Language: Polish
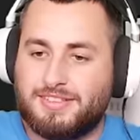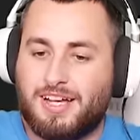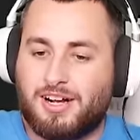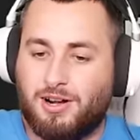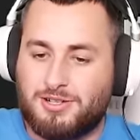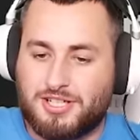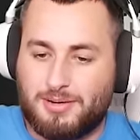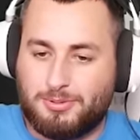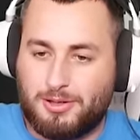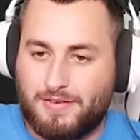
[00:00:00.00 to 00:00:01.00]
ja kończę je
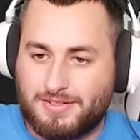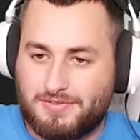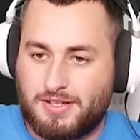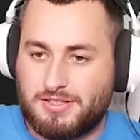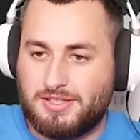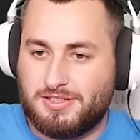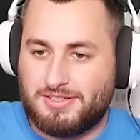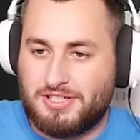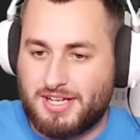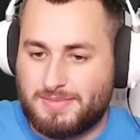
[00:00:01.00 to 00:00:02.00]
budować, właśnie
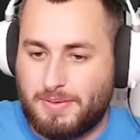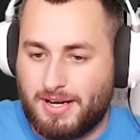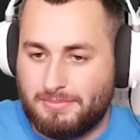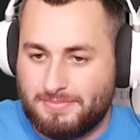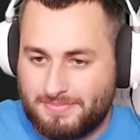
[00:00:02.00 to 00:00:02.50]
śnieg zbieram.